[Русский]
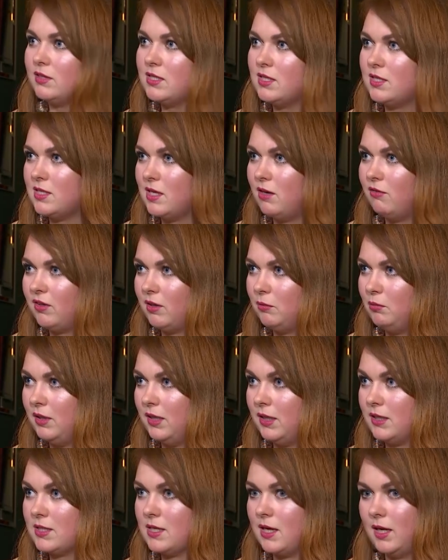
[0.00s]
вы сидели в
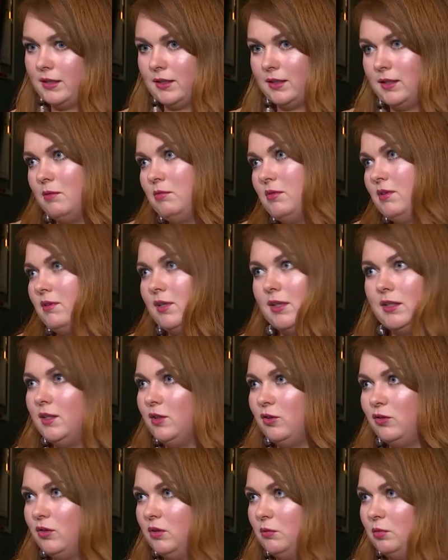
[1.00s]
кабинете. А тогда бы, наверное,
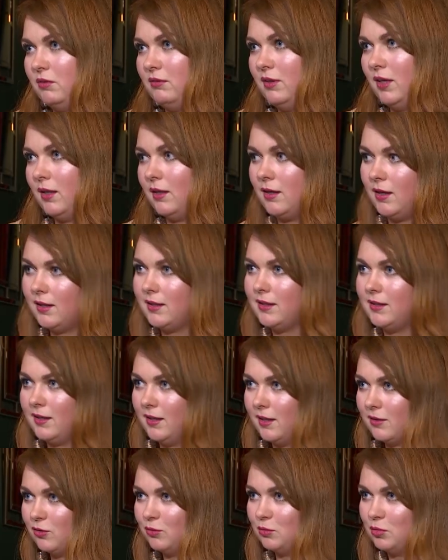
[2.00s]
никто не поверил, как это
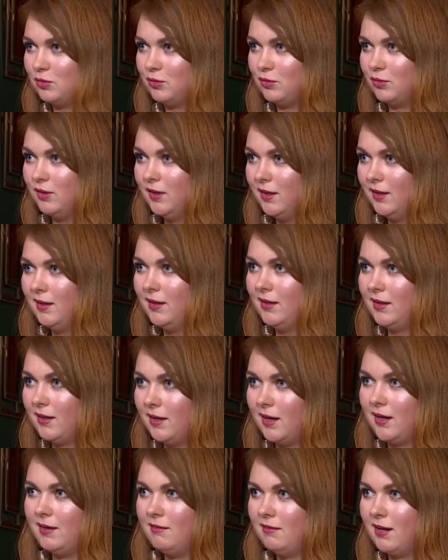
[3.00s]
я тут буду
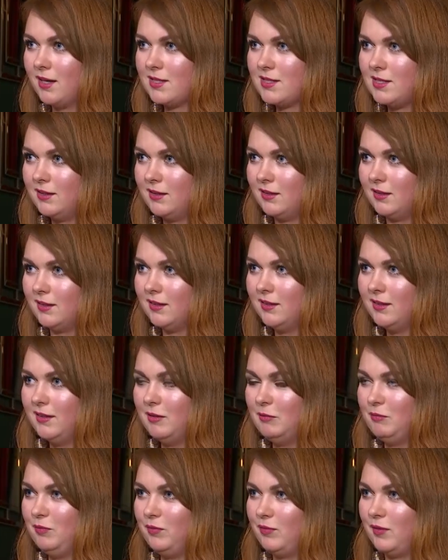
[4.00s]
королевой красоты.
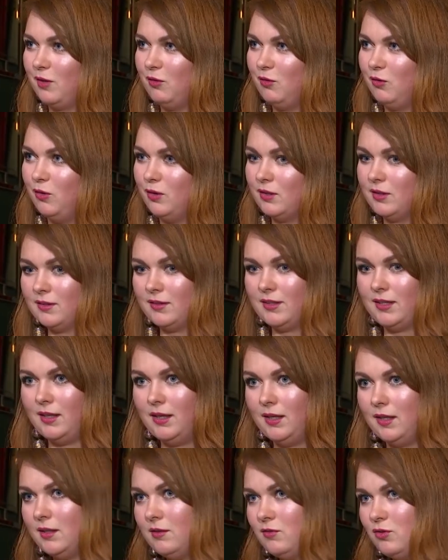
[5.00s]
Вот.
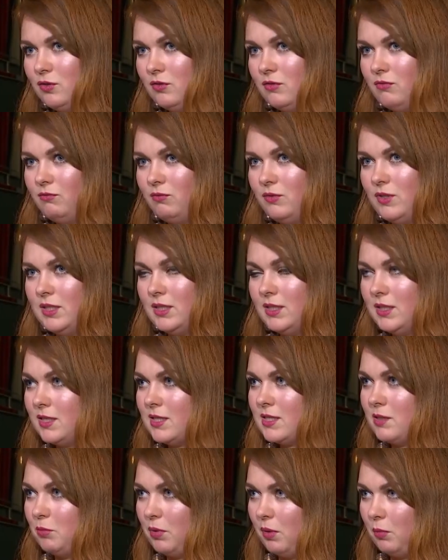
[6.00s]
И это все
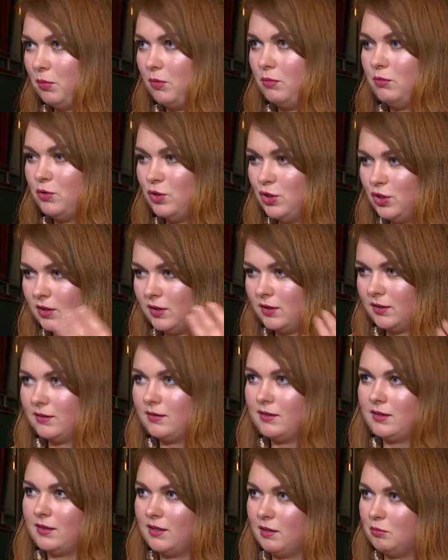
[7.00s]
делается при помощи
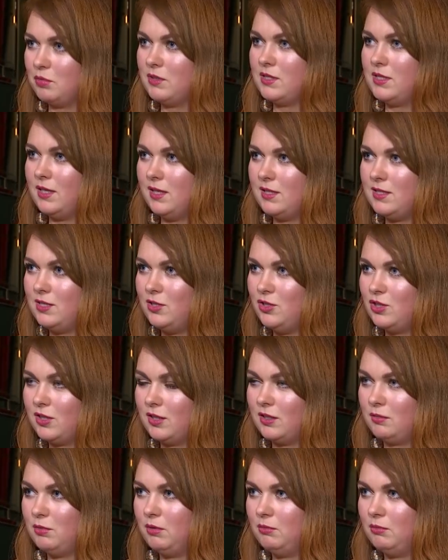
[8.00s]
как бы стилистических